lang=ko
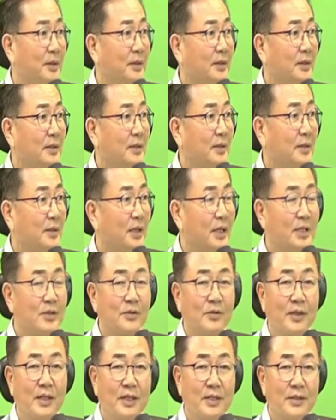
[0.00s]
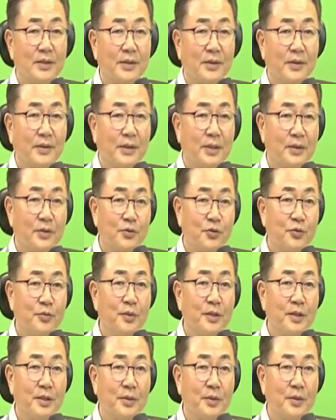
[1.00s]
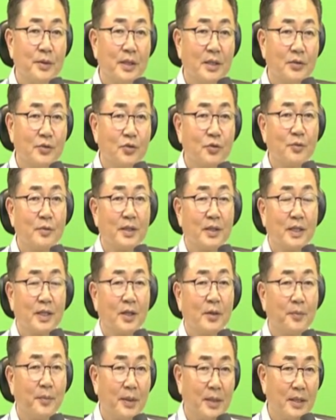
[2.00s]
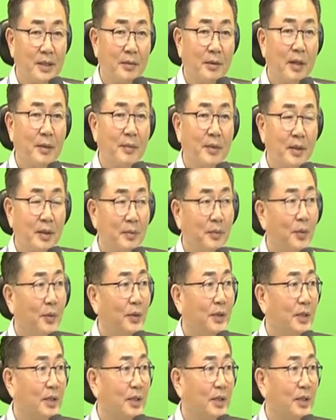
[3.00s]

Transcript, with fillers: 어, 할 수가 있죠 여기 줌이 들어올 땐 줌을 이렇게 옆에 있는 화면을 보이는